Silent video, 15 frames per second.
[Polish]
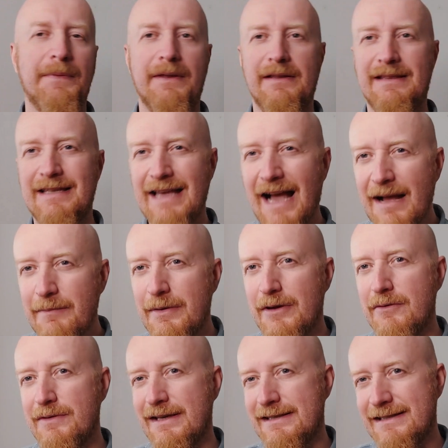
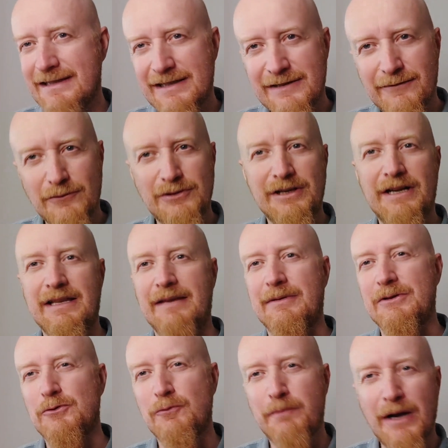Diabeł jest stworzeniem,
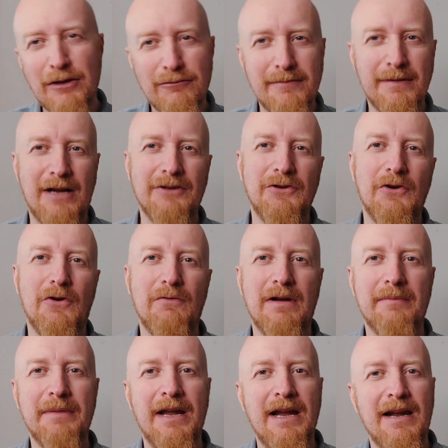jest upadłym
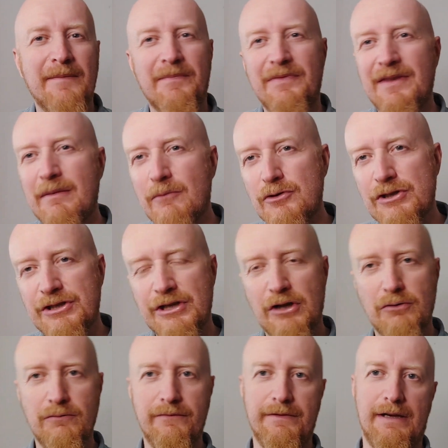aniołem, nie może się
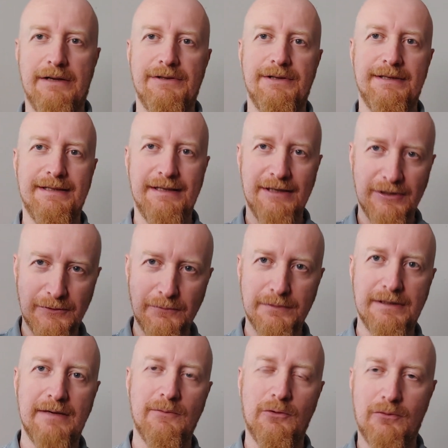równać z
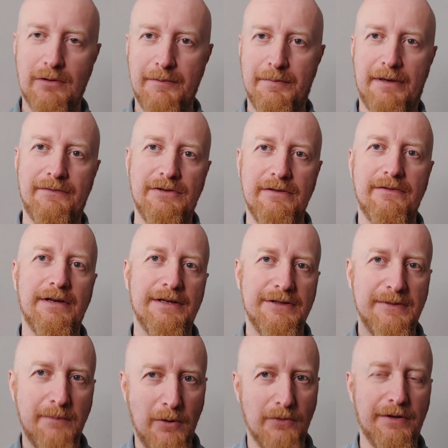Jezusem, który prawdziwie
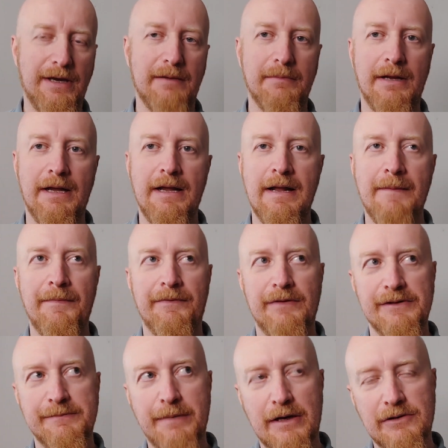jest Bogiem.
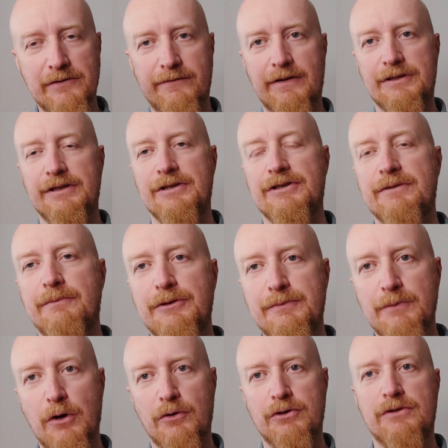Więc bardzo ważne jest,
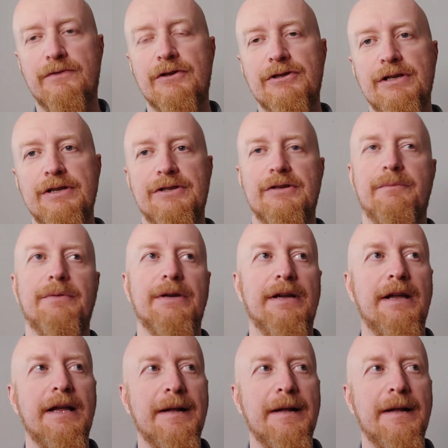żebyśmy odświeżyli sobie